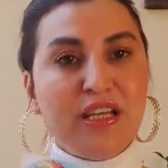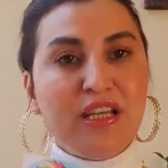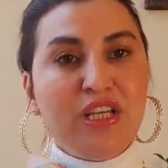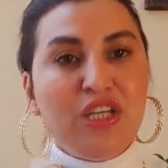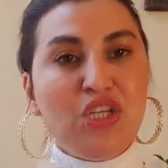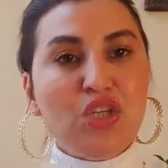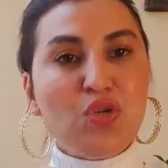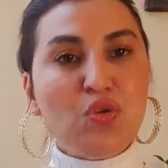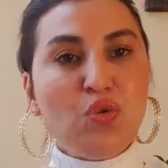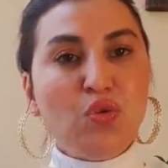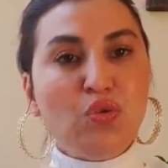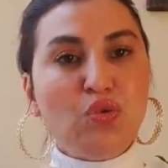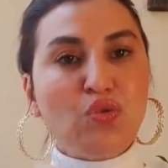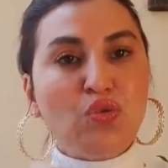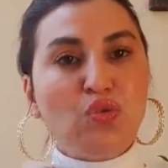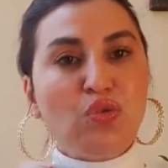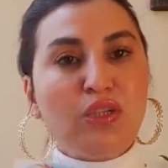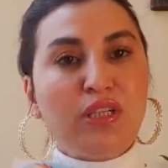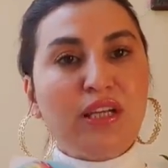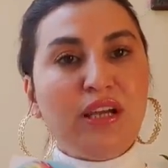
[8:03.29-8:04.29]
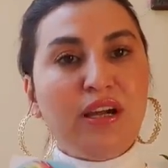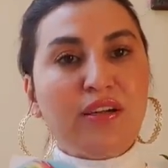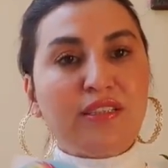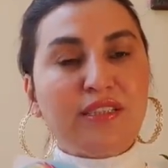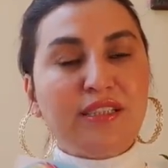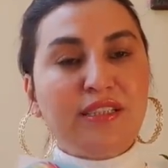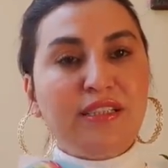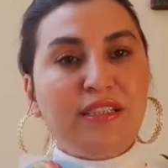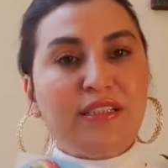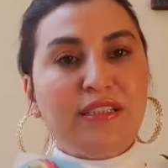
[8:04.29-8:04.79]
iş konusundaki
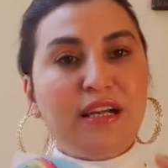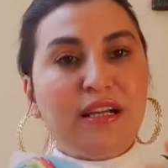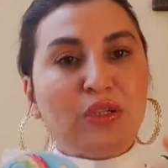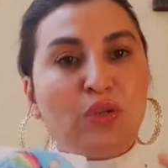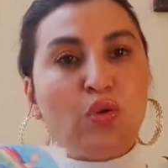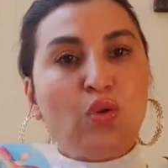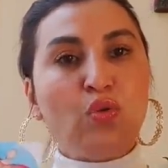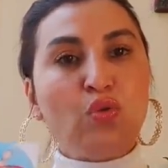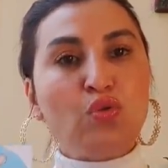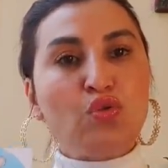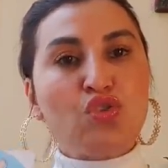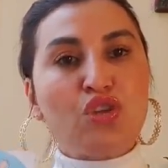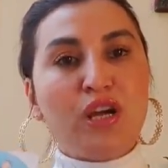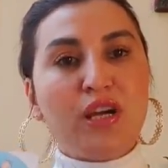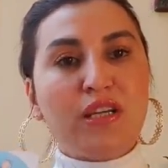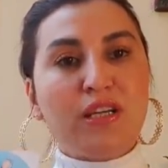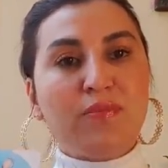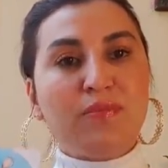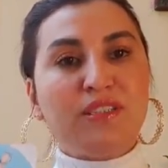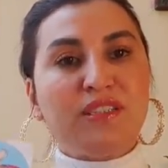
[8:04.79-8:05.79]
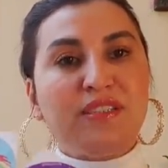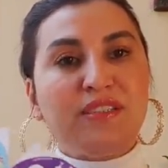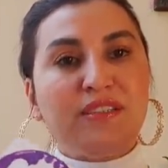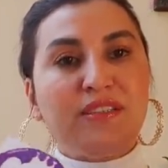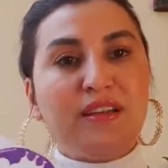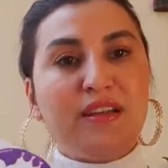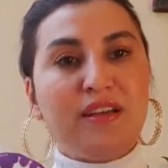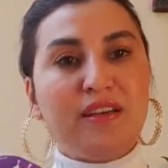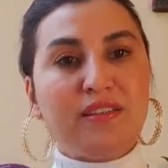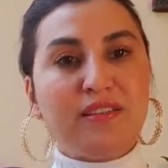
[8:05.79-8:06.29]
aksilikler gökkuşağı gibi sizin
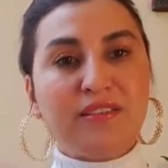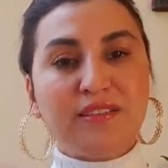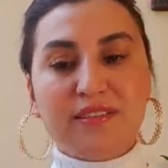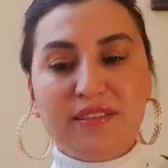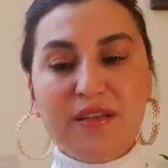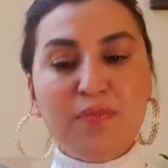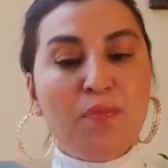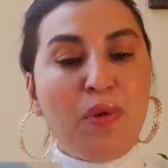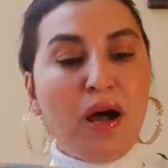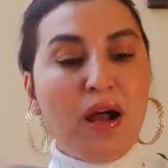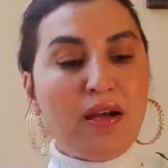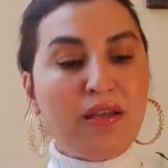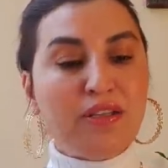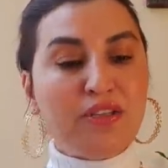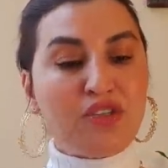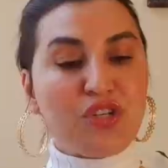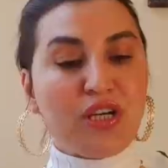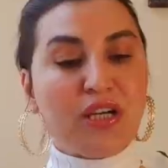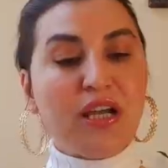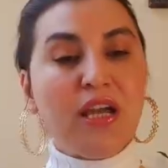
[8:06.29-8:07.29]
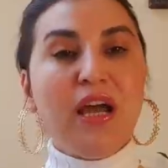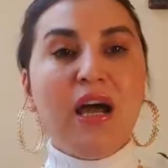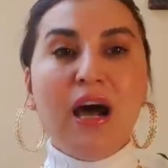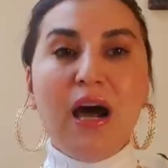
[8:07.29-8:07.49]
hayatınızda parlayacak.